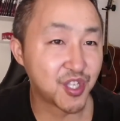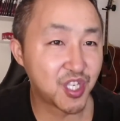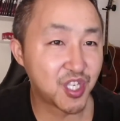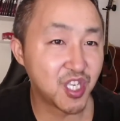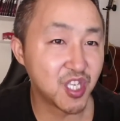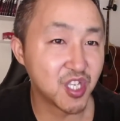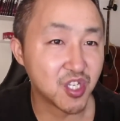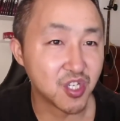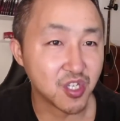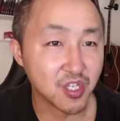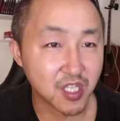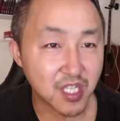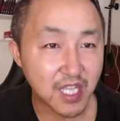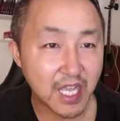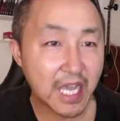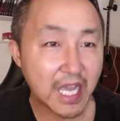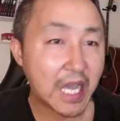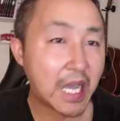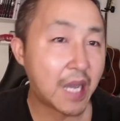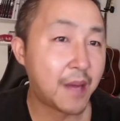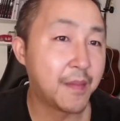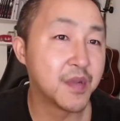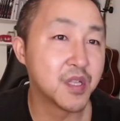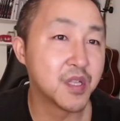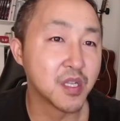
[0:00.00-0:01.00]
禁止
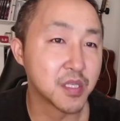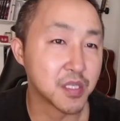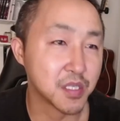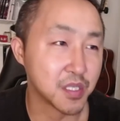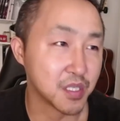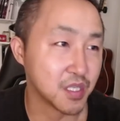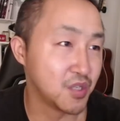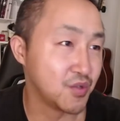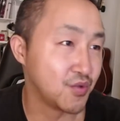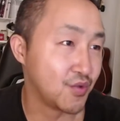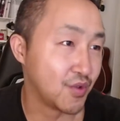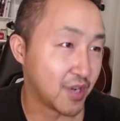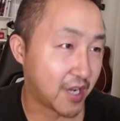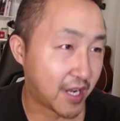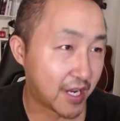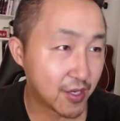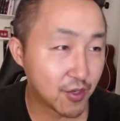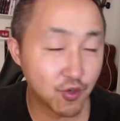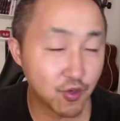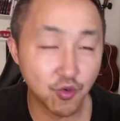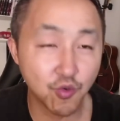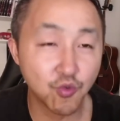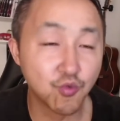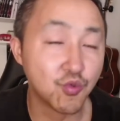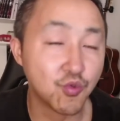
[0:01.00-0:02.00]
他的子女来
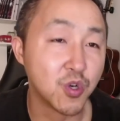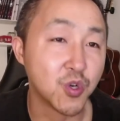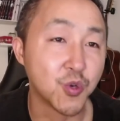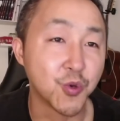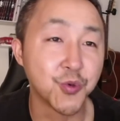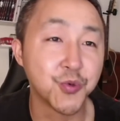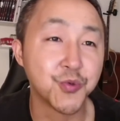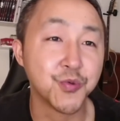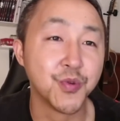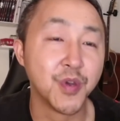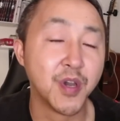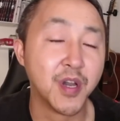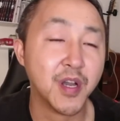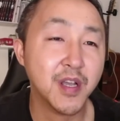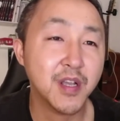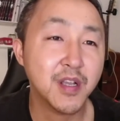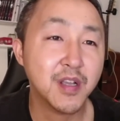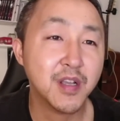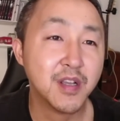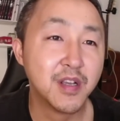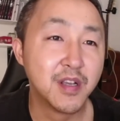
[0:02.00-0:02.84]
中国留学